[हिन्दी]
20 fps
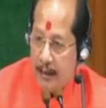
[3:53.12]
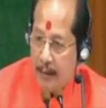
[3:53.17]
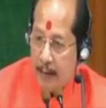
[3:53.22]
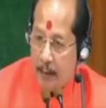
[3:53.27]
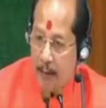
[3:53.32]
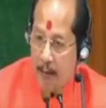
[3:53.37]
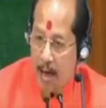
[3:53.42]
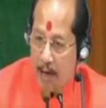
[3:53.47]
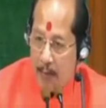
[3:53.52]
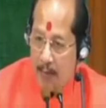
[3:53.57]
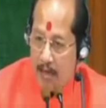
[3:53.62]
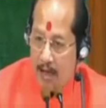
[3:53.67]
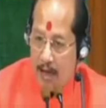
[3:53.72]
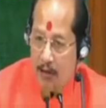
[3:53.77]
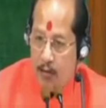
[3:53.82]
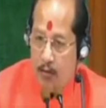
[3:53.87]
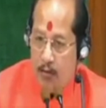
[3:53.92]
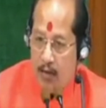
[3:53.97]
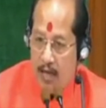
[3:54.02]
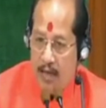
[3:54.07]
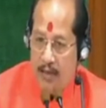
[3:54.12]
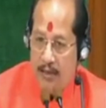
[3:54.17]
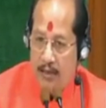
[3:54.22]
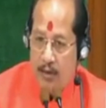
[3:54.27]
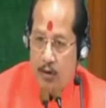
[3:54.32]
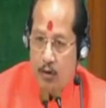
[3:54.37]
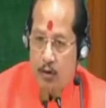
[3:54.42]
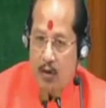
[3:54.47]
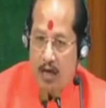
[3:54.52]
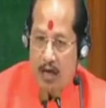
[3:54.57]
मामला हुआ
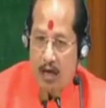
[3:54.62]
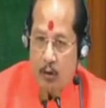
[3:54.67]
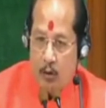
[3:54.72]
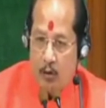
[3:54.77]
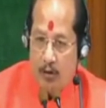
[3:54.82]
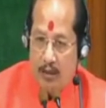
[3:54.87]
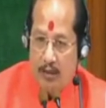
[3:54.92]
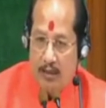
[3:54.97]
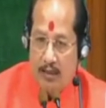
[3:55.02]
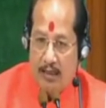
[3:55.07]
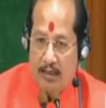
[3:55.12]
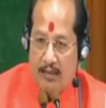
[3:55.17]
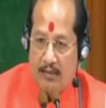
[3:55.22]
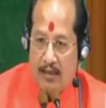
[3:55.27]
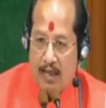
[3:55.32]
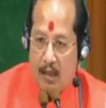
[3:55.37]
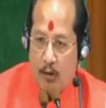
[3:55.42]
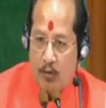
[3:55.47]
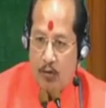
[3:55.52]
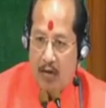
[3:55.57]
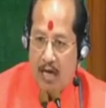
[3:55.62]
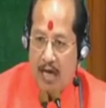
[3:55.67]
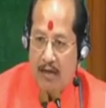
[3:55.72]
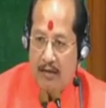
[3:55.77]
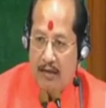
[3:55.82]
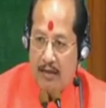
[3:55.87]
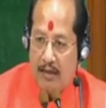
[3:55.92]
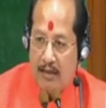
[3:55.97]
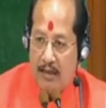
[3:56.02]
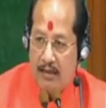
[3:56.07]
कि जो आयोजन करता
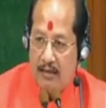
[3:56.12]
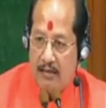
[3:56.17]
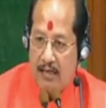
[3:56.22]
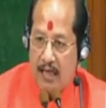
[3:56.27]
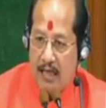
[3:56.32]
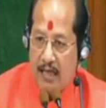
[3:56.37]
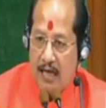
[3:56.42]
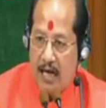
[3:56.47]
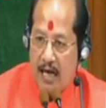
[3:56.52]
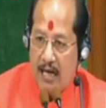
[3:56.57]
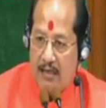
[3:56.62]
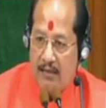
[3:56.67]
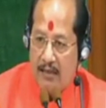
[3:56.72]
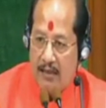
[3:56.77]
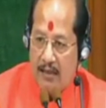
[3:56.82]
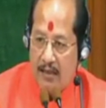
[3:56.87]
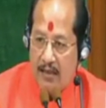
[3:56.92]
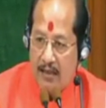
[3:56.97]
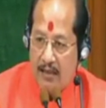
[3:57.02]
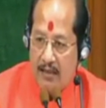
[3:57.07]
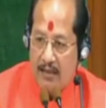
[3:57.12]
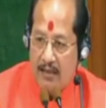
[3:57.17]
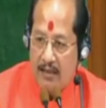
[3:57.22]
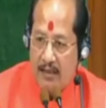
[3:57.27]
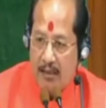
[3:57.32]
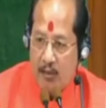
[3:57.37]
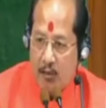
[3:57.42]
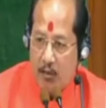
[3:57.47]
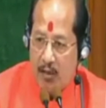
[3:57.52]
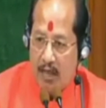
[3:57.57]
उद्घाटन करता का आज तक अरेस्टिंग
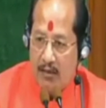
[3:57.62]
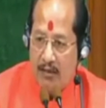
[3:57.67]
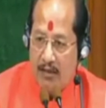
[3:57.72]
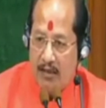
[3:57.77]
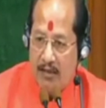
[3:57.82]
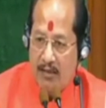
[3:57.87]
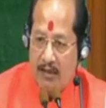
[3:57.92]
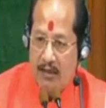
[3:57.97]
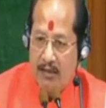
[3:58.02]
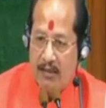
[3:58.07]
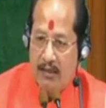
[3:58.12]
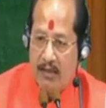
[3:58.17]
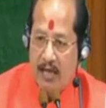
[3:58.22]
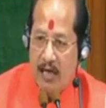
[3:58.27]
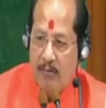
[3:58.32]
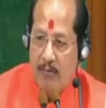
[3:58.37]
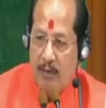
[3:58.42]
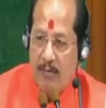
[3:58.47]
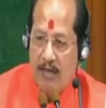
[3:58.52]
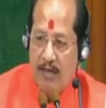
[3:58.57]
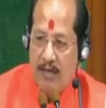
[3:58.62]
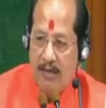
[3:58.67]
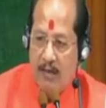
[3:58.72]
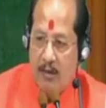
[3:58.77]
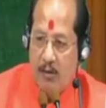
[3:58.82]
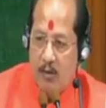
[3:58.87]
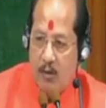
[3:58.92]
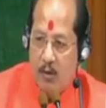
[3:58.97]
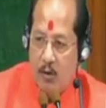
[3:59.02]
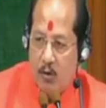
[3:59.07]
नहीं हुआ दर्शक दीघा में बैठे
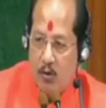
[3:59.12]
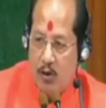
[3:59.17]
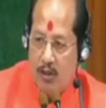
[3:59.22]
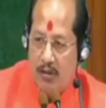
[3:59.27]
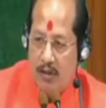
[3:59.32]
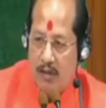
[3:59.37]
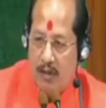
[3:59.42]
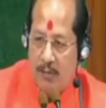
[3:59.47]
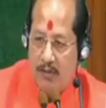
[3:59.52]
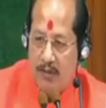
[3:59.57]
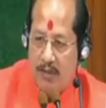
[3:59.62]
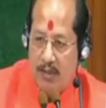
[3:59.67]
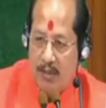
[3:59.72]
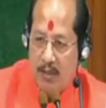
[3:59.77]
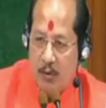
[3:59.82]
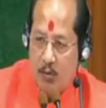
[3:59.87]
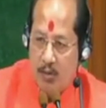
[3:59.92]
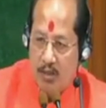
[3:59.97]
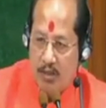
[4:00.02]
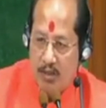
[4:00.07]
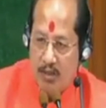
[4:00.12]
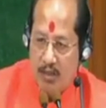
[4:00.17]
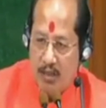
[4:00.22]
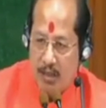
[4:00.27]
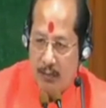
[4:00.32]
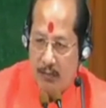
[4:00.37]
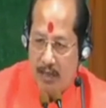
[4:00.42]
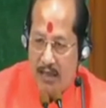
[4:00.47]
लोगों को अंदर भेज के उन्नीस दिन के बाद